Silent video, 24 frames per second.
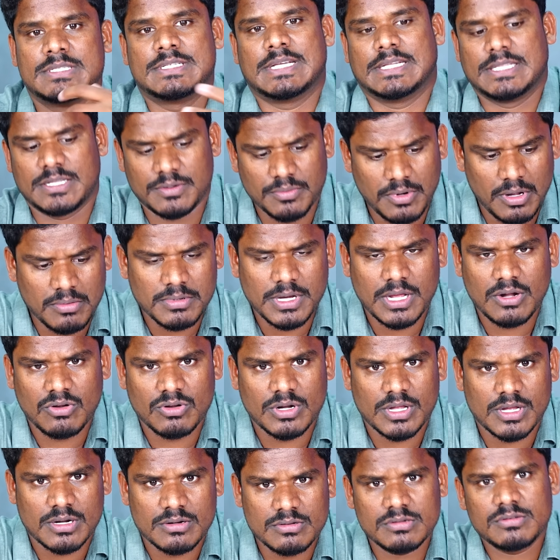చంద్రబాబు గారు
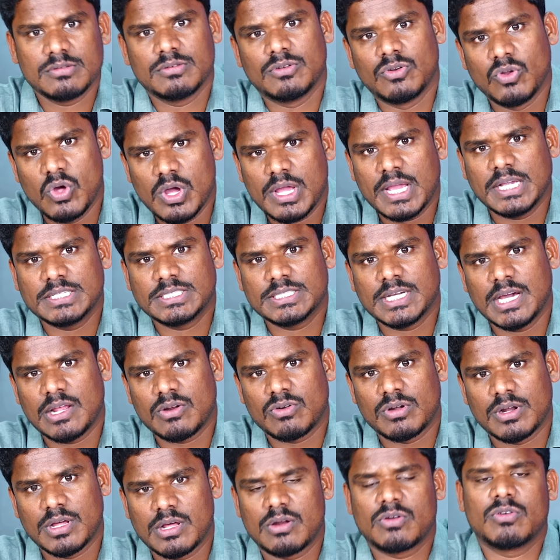ఉన్నారు లోకేష్ గారు
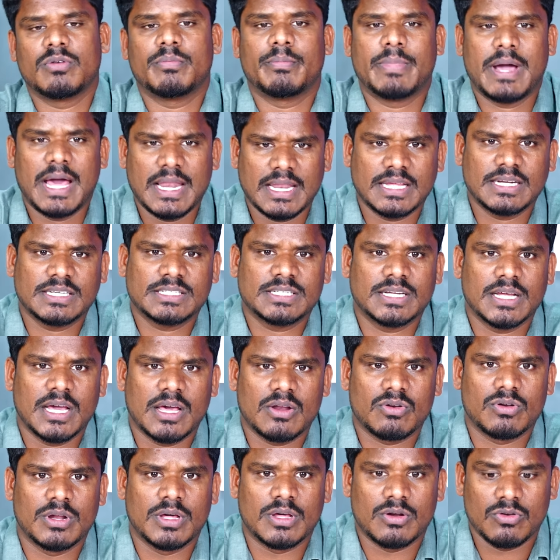ఉన్నారు బాలకృష్ణ
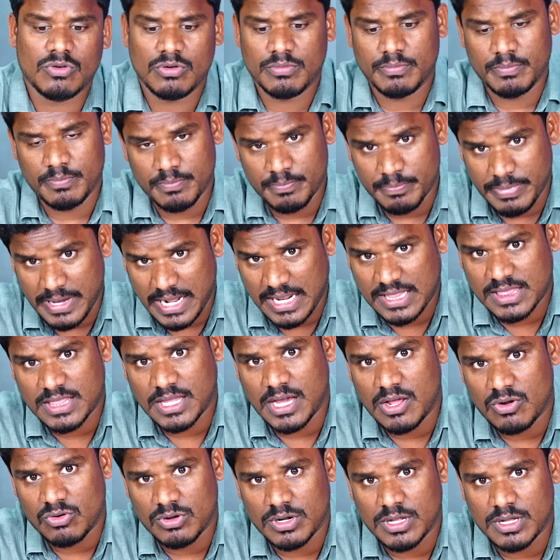గారు ఉన్నారు భరత్
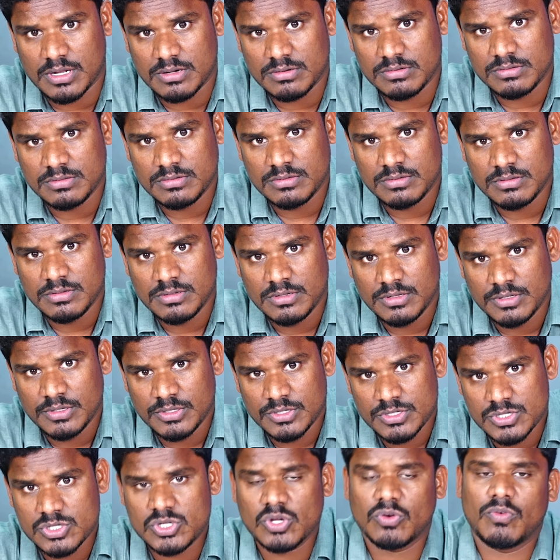గారు ఉన్నారు
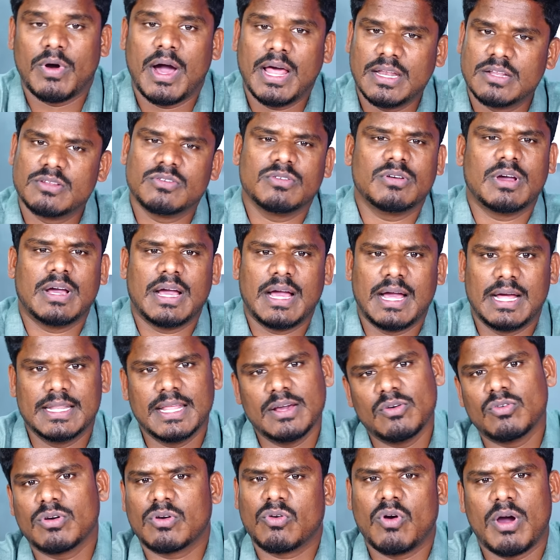సో వాళ్ళు
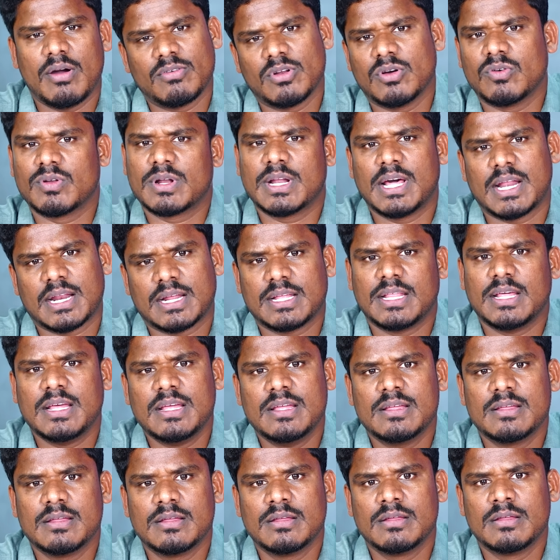అదే కోవలో ఉన్నారు కదా
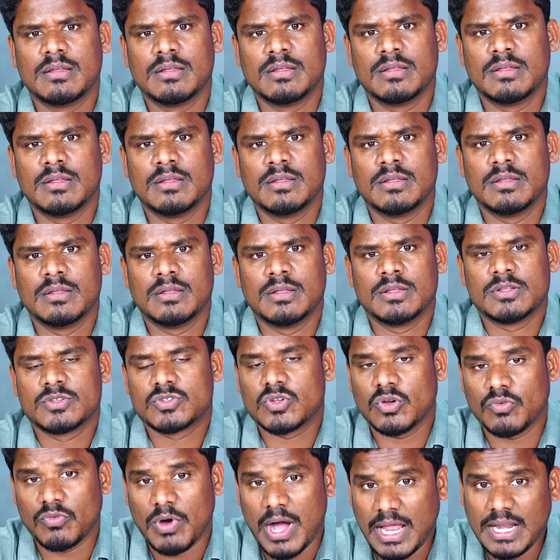
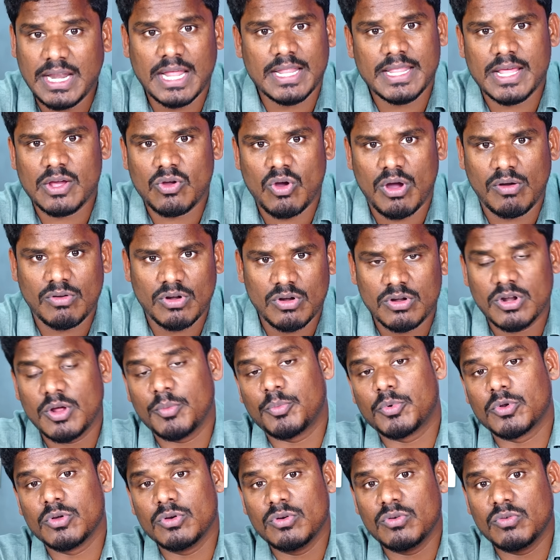సో వాళ్ళు అదే కోవలో
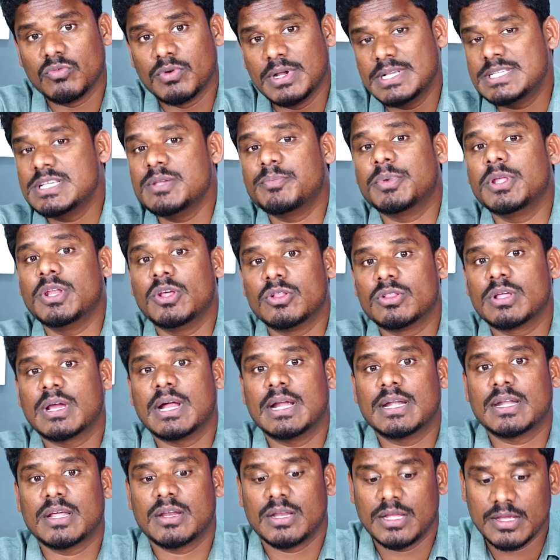ఉన్నప్పుడు వైసీపీని
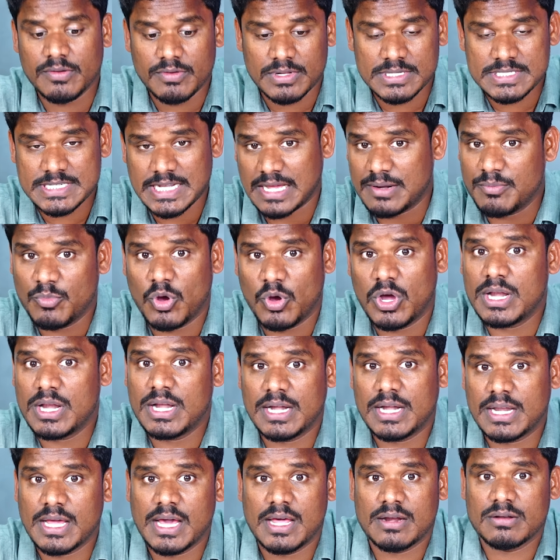ఎందుకంటారు ఈవెన్ జగన్మోహన్
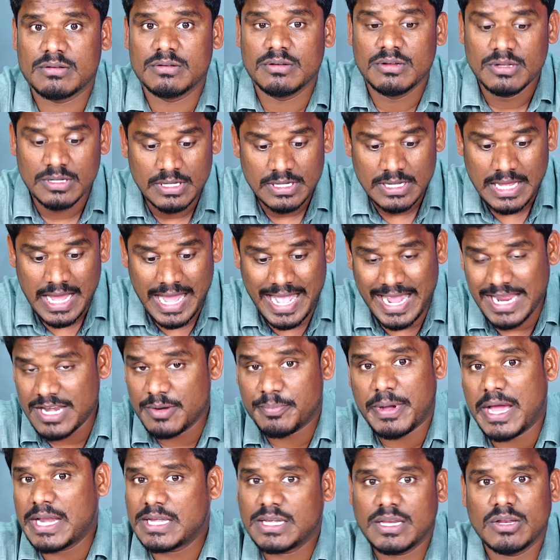రెడ్డి గారు ఆయన
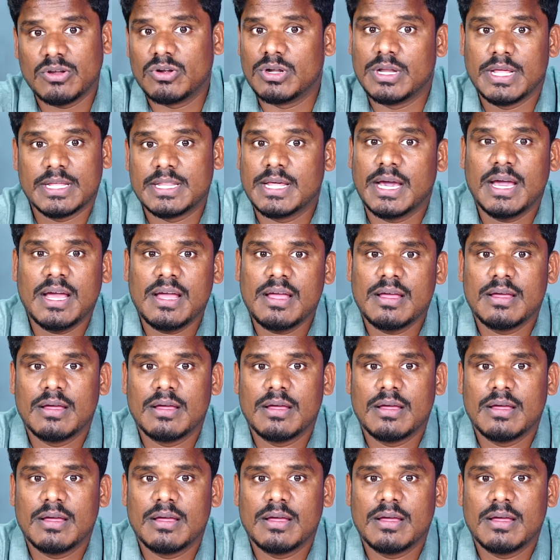పార్టీలో లేదా